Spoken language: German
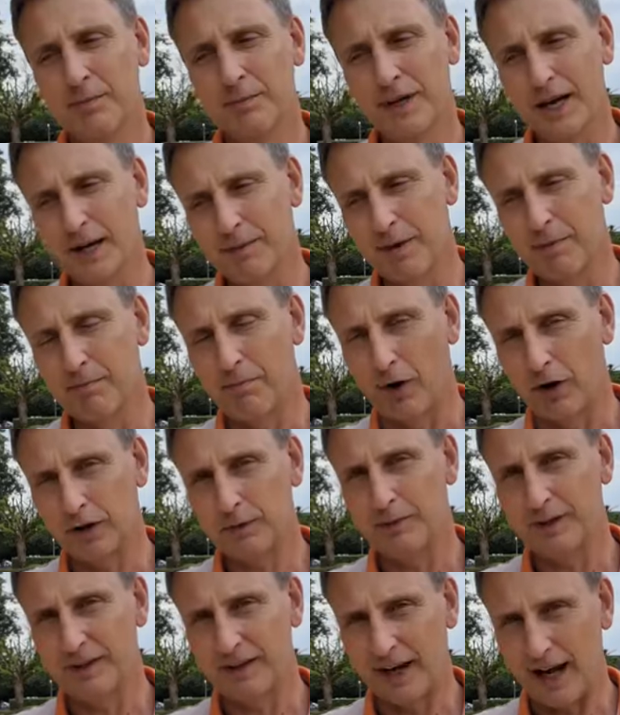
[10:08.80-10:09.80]
Wir haben einen
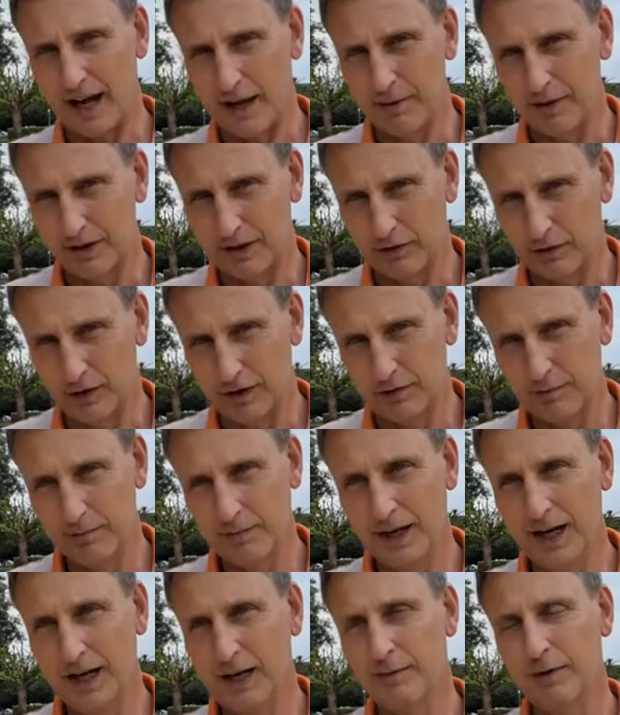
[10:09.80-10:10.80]
Badbetreiber, das heißt,
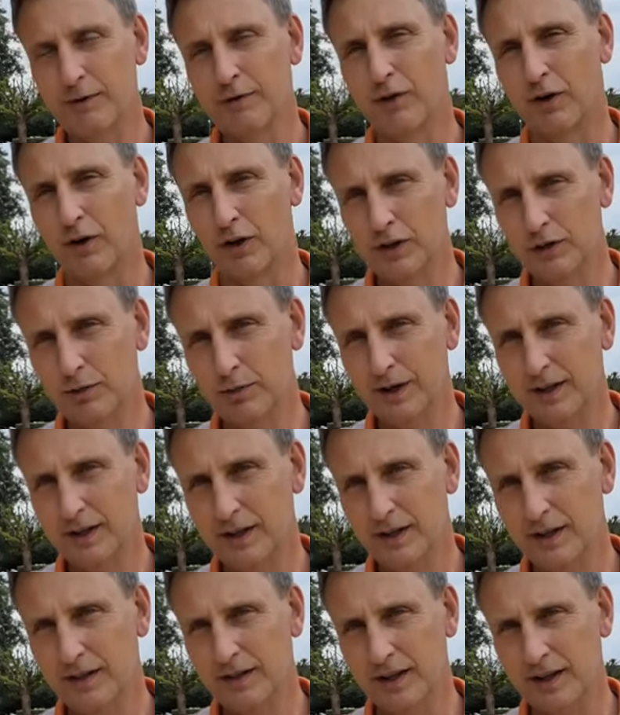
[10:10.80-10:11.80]
wir haben
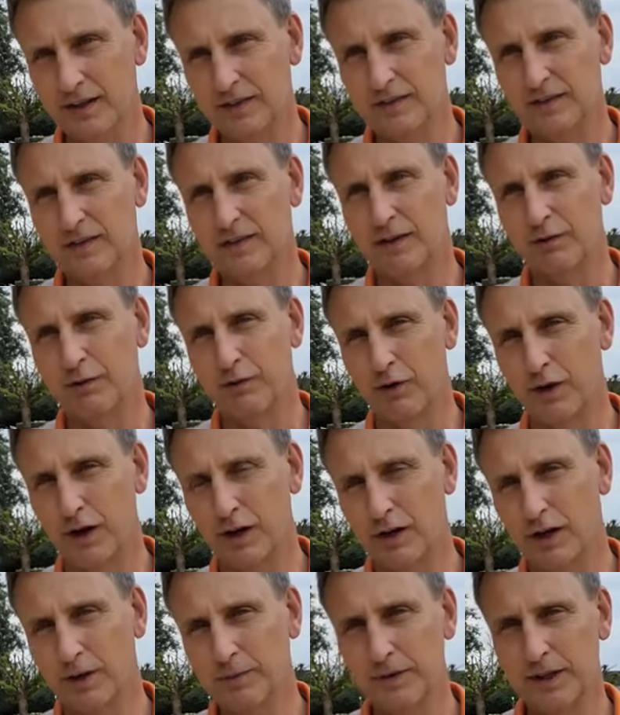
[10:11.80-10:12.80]
verantwortlich, dass die
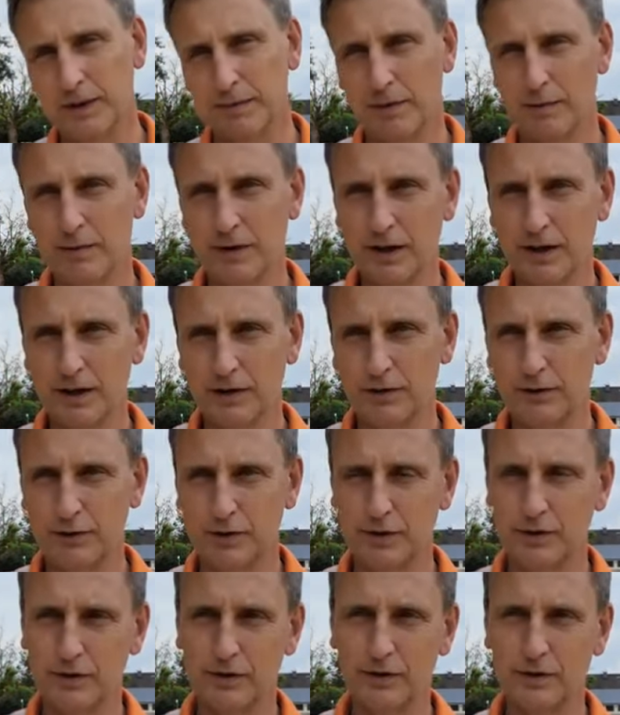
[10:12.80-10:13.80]
Vorgaben, die wir
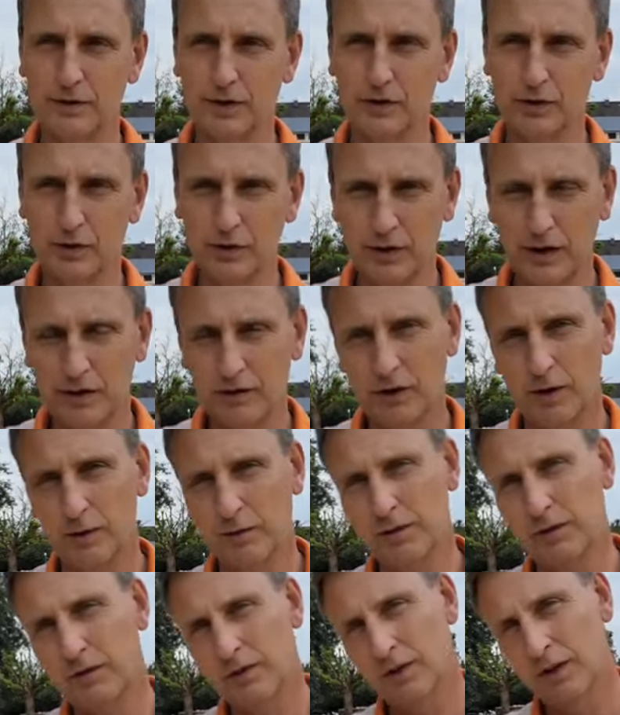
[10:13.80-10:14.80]
von
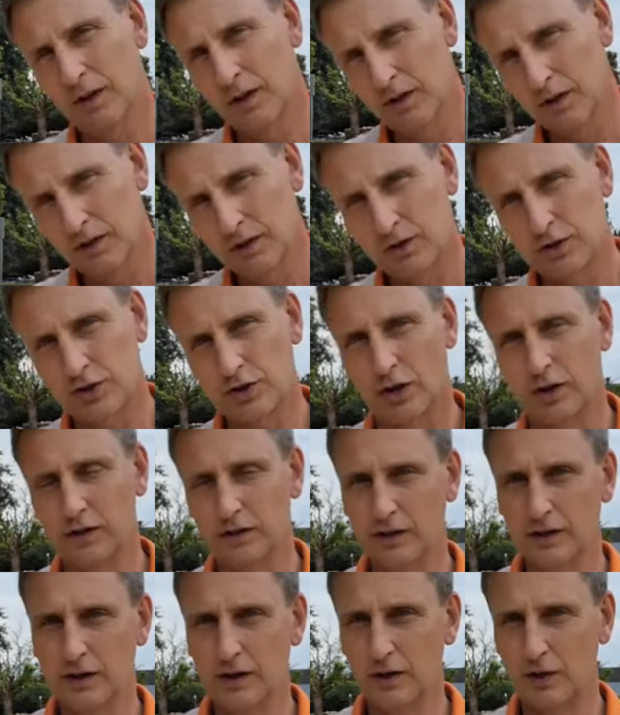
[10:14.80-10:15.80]
Gesundheitsamt,
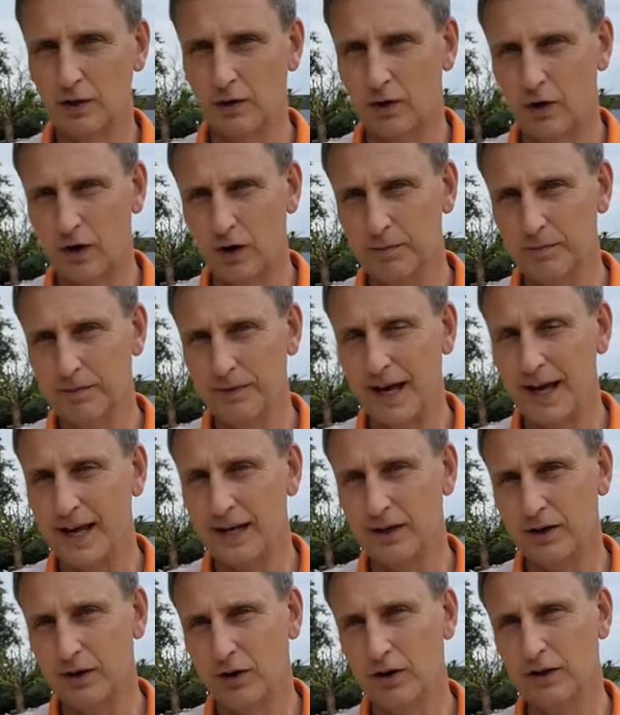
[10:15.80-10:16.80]
Staatsregierung haben,
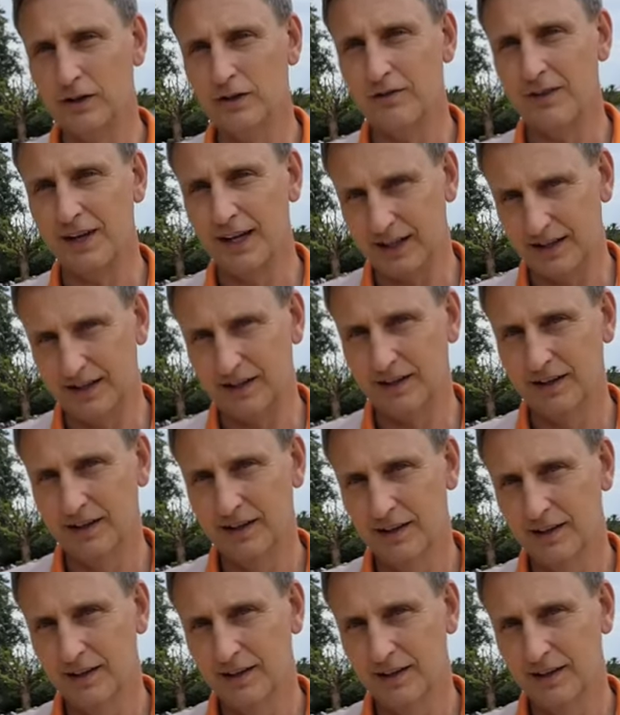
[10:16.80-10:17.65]
eingehalten werden.